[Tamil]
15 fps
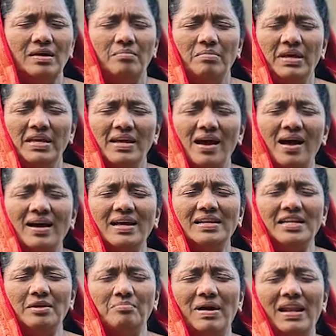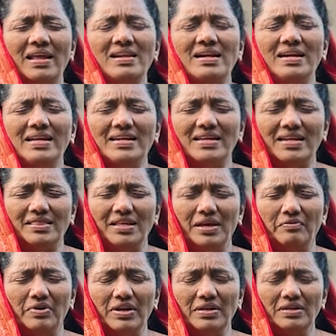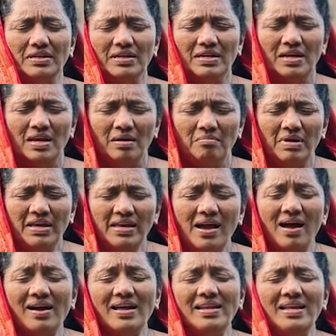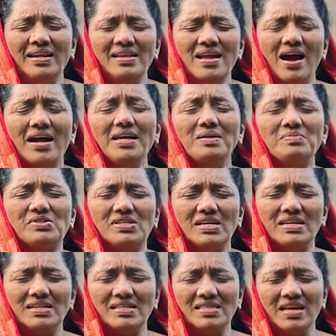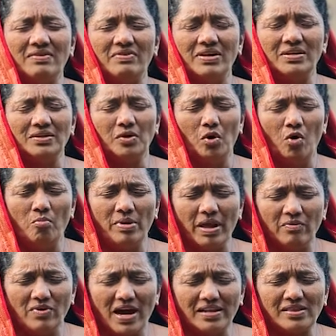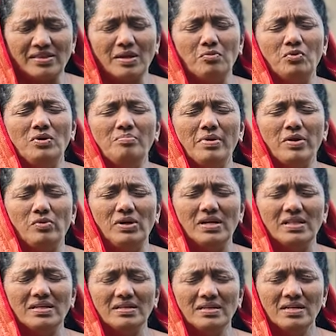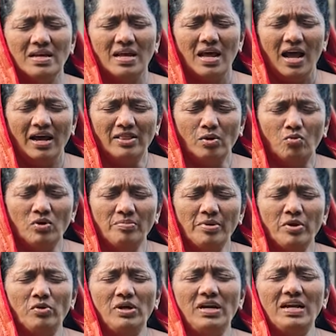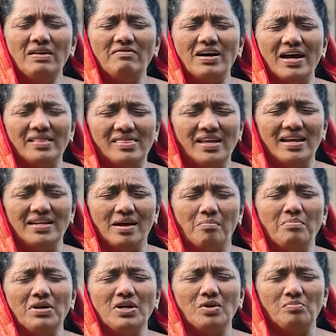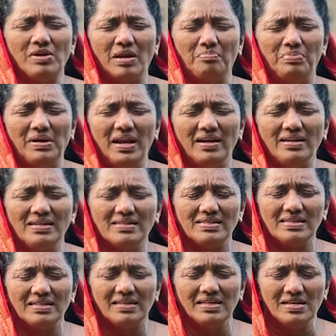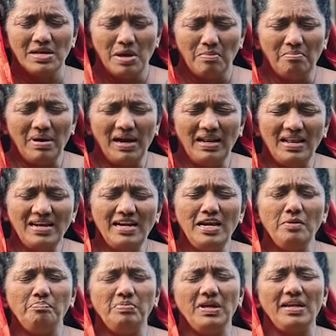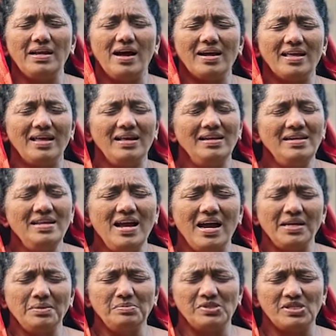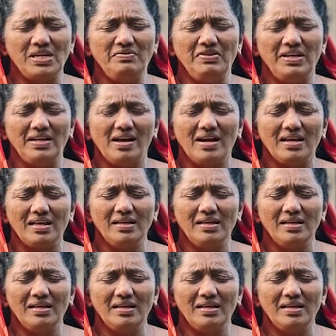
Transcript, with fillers: மெய்யாக நீர் பலனளிக்கிற தேவன் மெய்யாக நீ நியாயம் செய்கிற தேவன் உம்முடைய வார்த்தை உண்மை உள்ளது அந்த உண்மையுள்ள வார்த்தையை நம்புகிற உம்முடைய பிள்ளைகளுக்கு பலன் அளிப்பீராக நியாயம் செய்வீராக